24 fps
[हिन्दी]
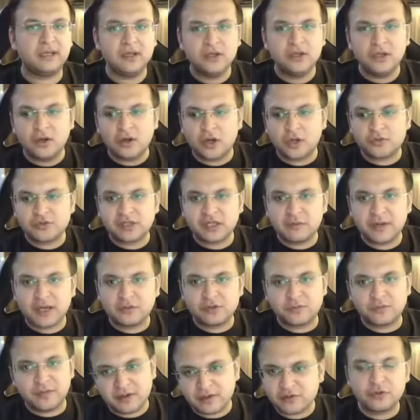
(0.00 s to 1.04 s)
और उसके बाद उस
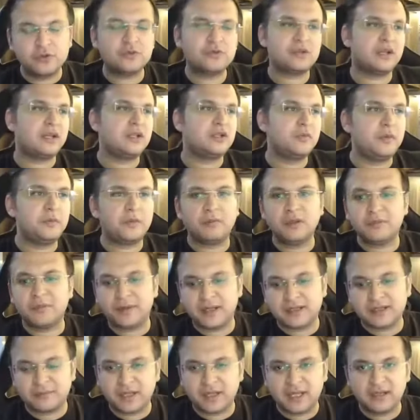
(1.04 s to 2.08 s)
मैट्रिक्स को यूज करके जो भी प्रॉब्लम हमारे
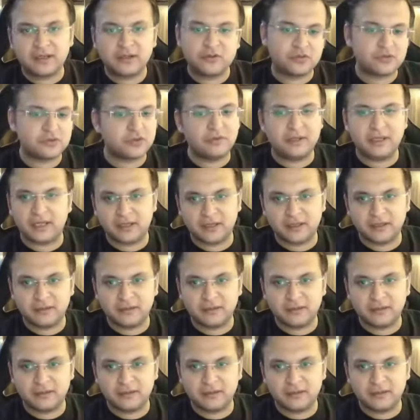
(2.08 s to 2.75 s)
सामने आएगी उसको सॉल्व किया करेंगे